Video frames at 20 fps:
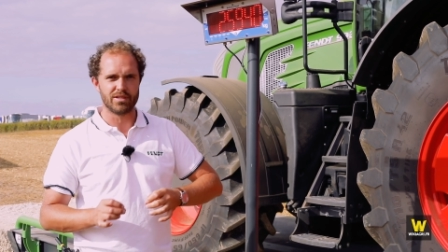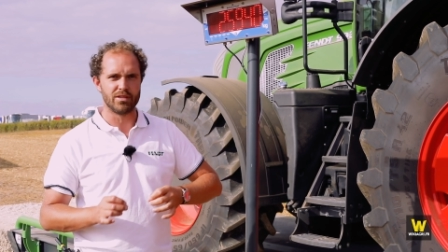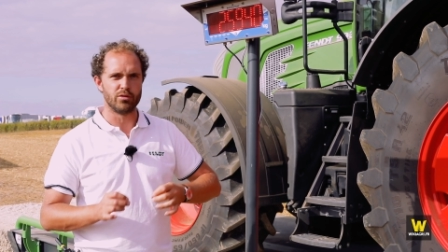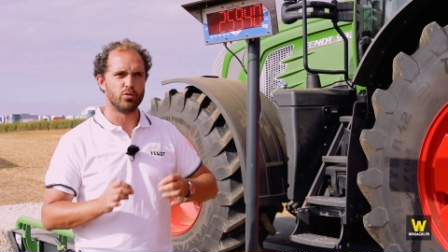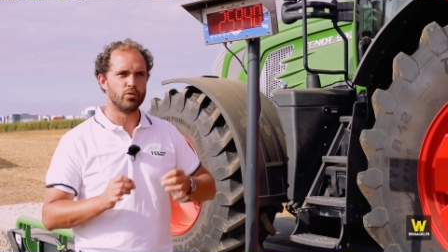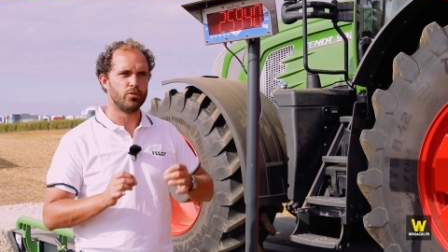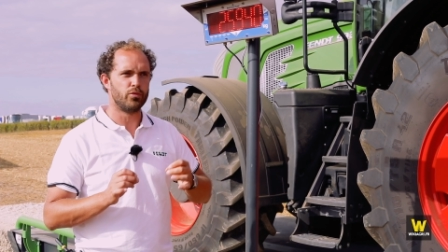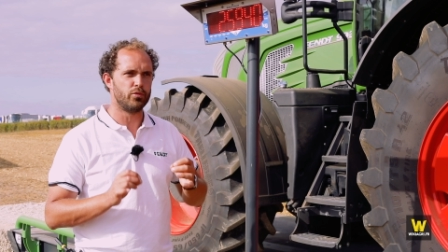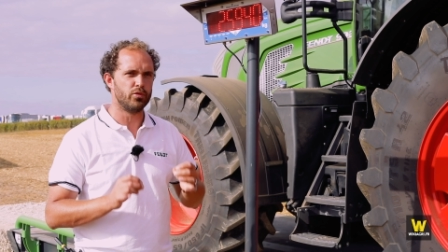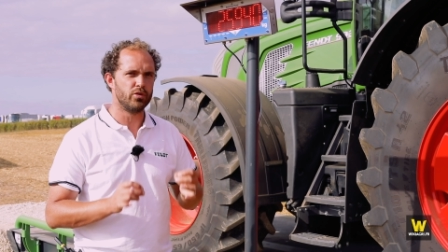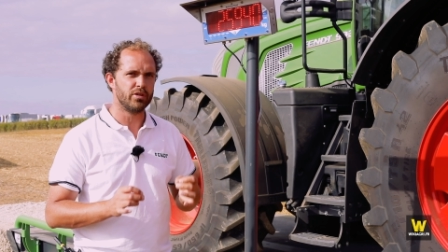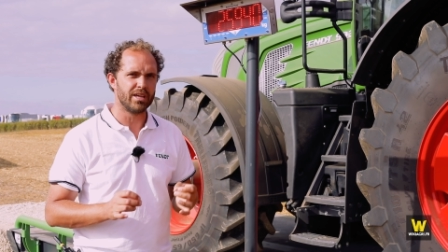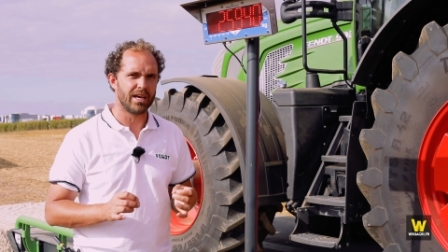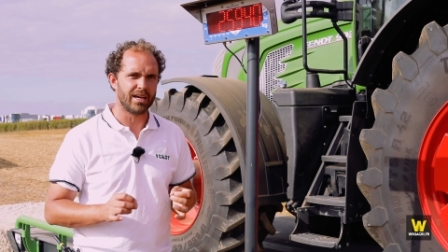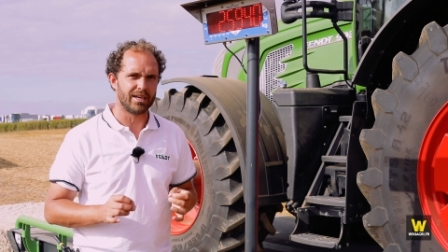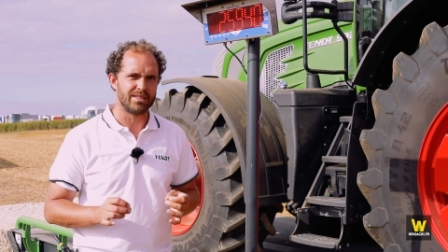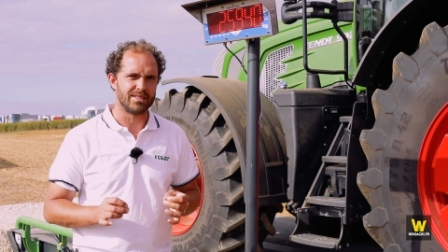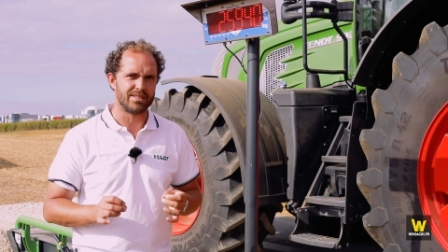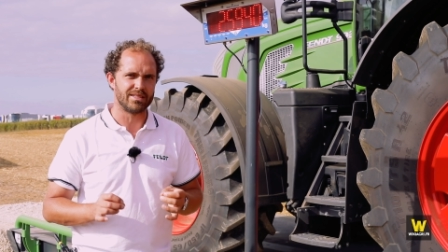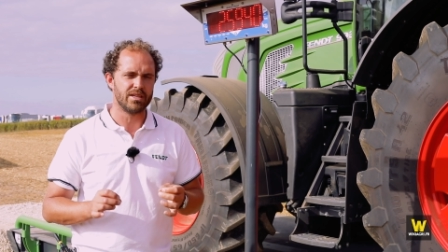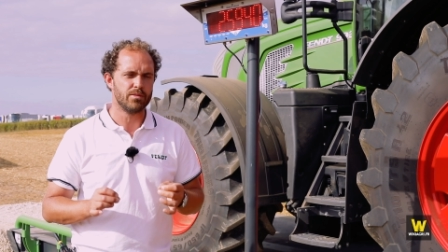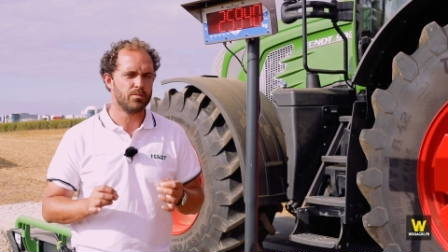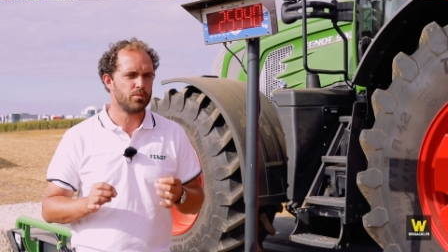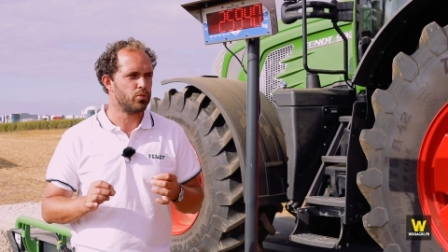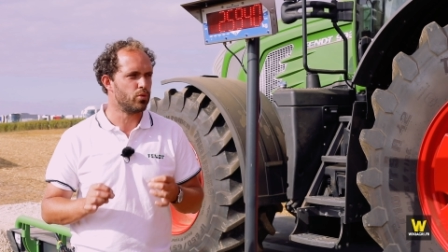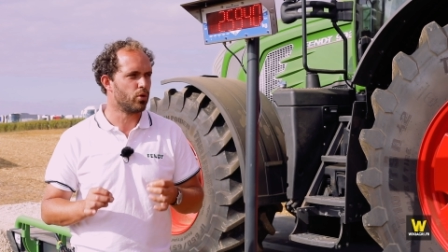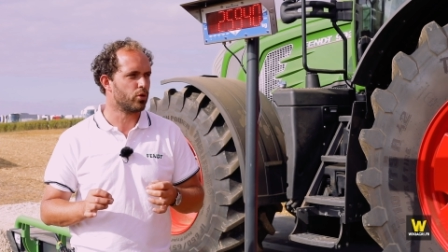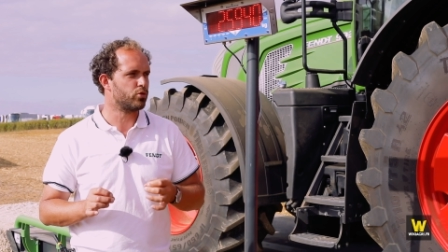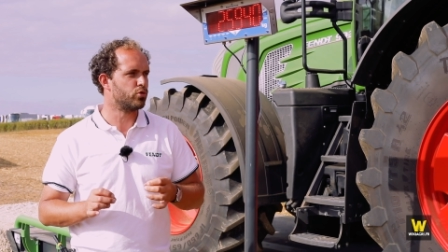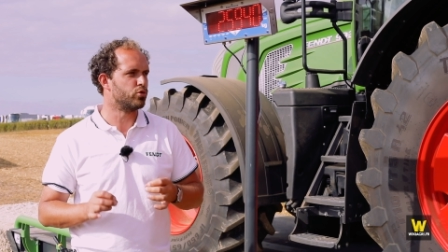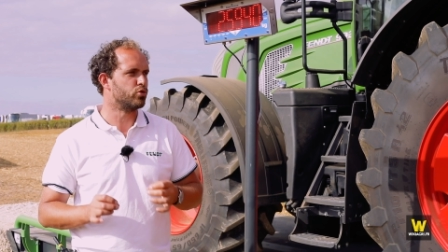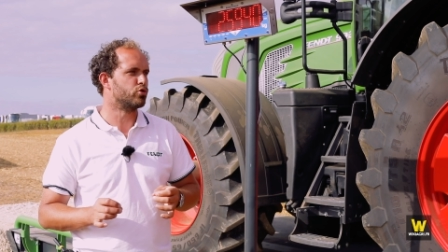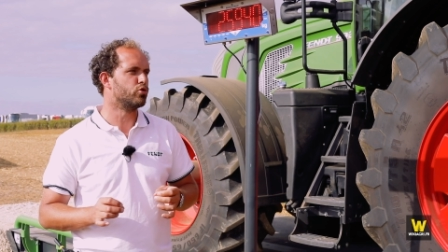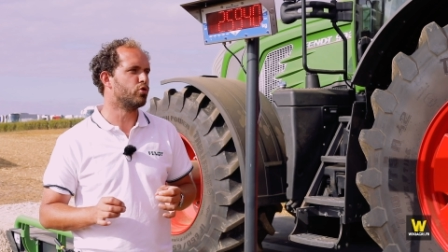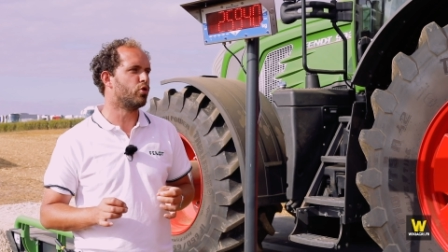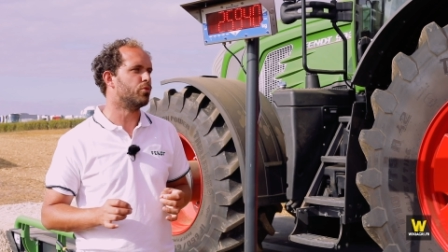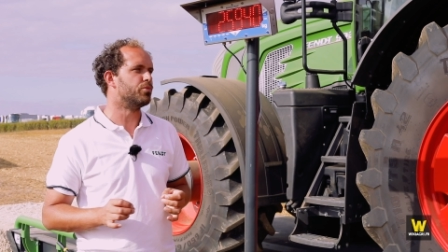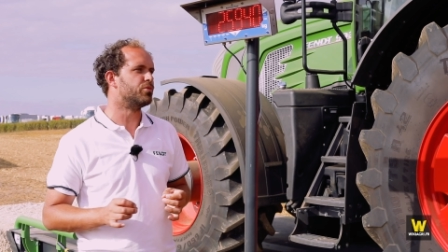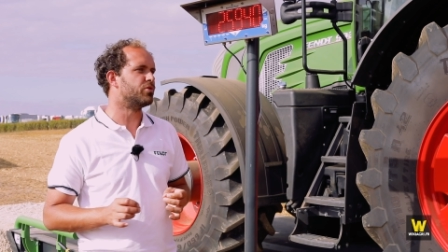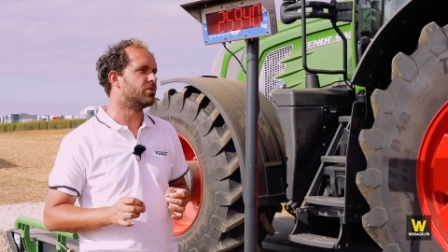c'est de vulgariser pour
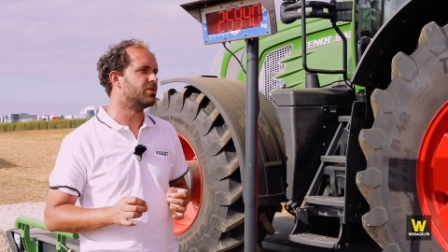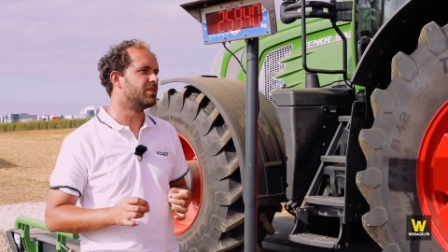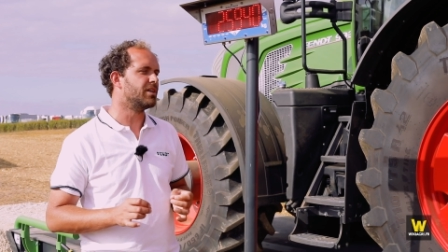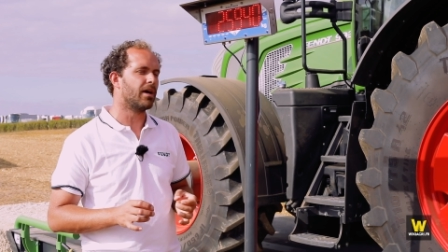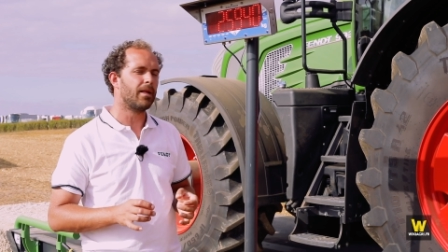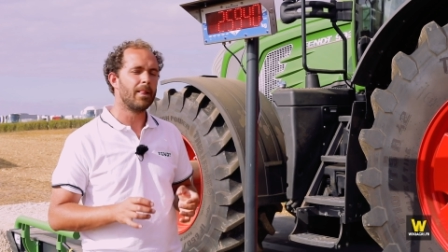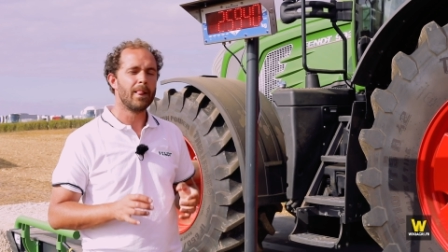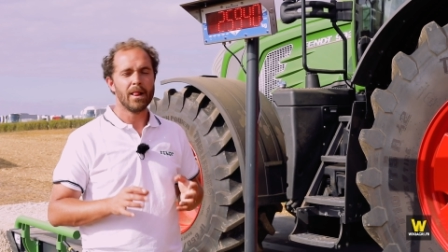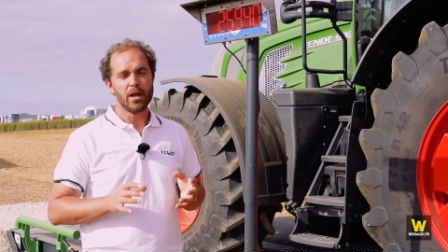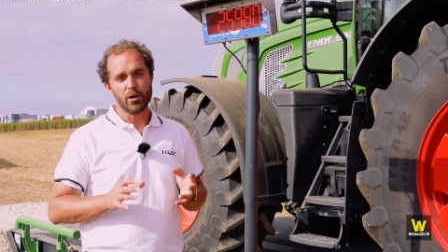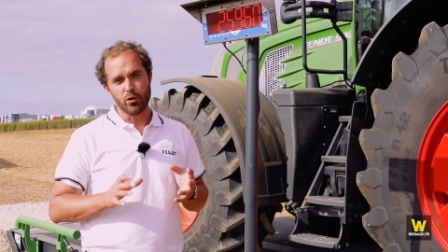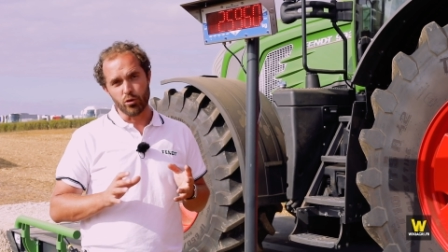toujours obtenir